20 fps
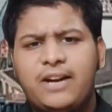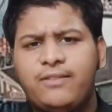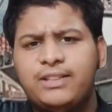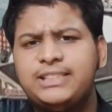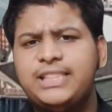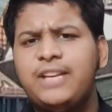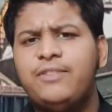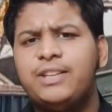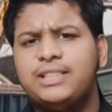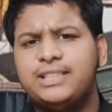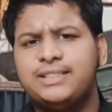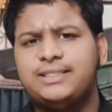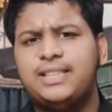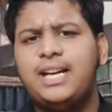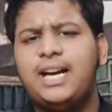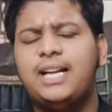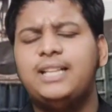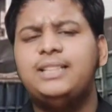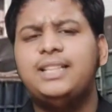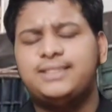कि कवच की वजह
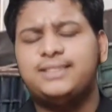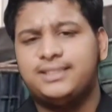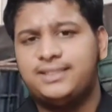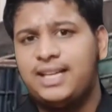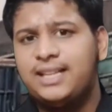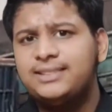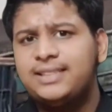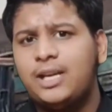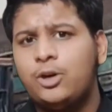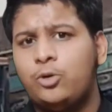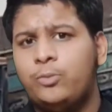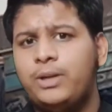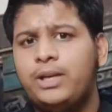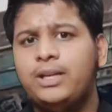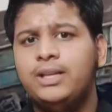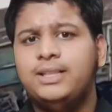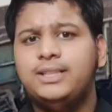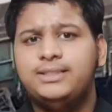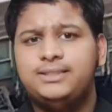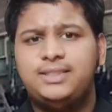से हर दस हजार सालों
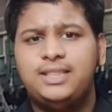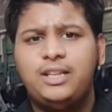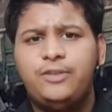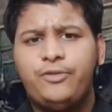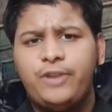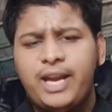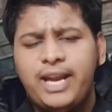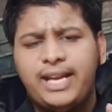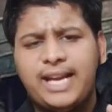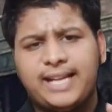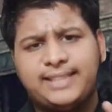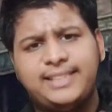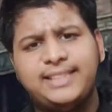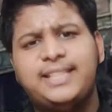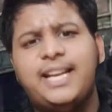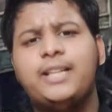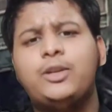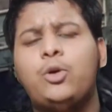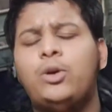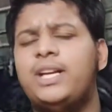में सिर्फ एक
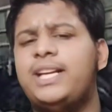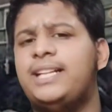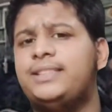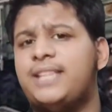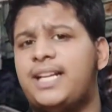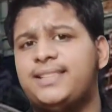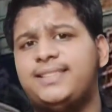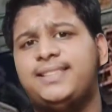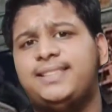एक्सीडेंट होने के